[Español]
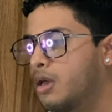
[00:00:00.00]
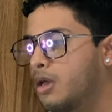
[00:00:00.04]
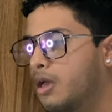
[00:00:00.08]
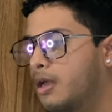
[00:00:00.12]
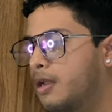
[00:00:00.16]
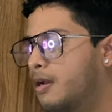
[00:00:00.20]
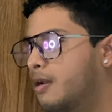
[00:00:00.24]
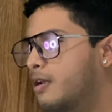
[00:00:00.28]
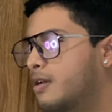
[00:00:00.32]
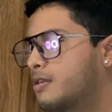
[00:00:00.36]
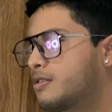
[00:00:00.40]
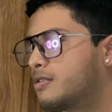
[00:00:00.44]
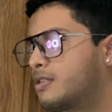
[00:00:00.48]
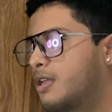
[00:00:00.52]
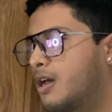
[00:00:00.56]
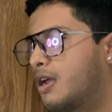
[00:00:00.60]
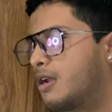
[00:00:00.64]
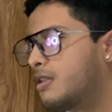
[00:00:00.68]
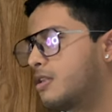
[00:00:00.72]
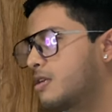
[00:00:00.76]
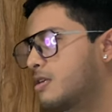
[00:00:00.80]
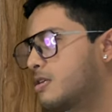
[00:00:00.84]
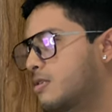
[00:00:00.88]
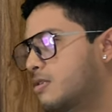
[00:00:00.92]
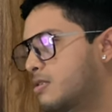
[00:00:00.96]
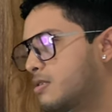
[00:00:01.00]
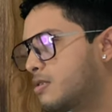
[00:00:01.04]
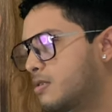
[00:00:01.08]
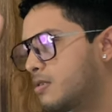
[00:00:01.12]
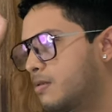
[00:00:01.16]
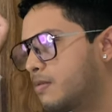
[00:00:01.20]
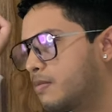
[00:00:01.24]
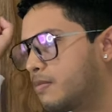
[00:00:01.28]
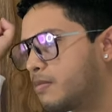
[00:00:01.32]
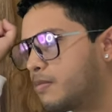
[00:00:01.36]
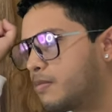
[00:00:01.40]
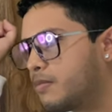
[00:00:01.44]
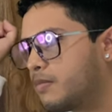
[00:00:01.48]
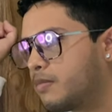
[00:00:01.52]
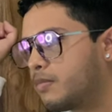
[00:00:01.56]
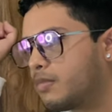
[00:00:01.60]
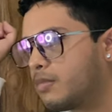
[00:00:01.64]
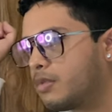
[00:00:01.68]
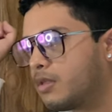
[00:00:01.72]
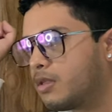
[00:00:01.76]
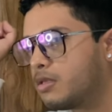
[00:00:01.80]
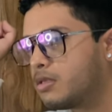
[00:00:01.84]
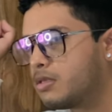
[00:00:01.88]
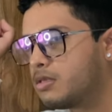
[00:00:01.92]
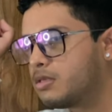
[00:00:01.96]
en las tardes
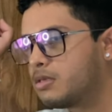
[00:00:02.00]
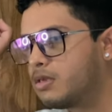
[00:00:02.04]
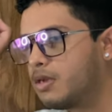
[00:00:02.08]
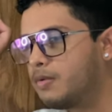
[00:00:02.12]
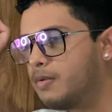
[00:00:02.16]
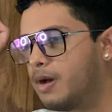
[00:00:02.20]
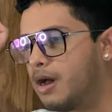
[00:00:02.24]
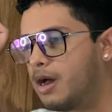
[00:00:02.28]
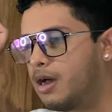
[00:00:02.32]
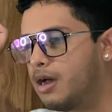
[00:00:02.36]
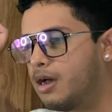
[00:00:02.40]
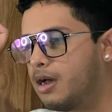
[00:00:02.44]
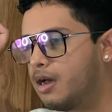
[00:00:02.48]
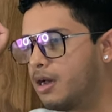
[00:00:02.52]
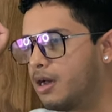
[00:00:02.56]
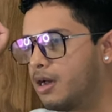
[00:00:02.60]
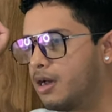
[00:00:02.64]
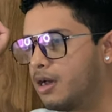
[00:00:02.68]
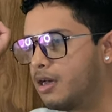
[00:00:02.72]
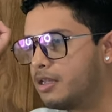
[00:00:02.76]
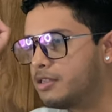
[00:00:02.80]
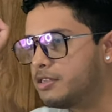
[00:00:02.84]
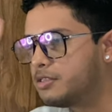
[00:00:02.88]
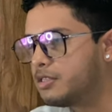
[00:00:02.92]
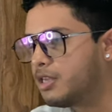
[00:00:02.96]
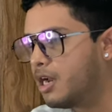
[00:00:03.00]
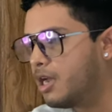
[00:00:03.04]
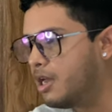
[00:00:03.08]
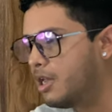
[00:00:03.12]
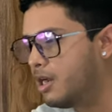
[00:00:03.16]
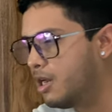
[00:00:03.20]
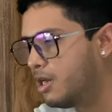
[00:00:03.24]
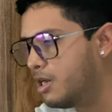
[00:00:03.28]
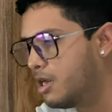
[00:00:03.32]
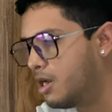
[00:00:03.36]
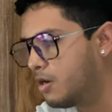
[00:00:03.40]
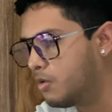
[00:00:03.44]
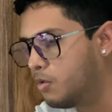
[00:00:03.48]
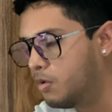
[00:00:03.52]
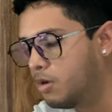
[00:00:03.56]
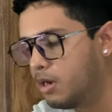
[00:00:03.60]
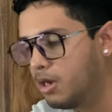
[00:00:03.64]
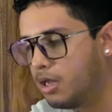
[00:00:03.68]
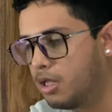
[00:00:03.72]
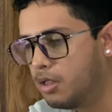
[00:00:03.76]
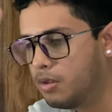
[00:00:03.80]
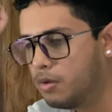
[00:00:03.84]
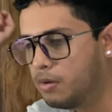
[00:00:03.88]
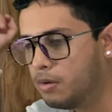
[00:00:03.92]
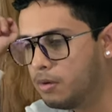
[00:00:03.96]
se va a distraer en algún
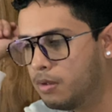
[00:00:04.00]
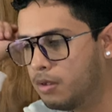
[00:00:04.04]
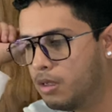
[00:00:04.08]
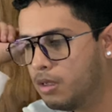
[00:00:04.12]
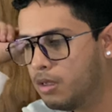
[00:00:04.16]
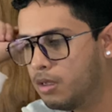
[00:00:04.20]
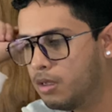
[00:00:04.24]
lado,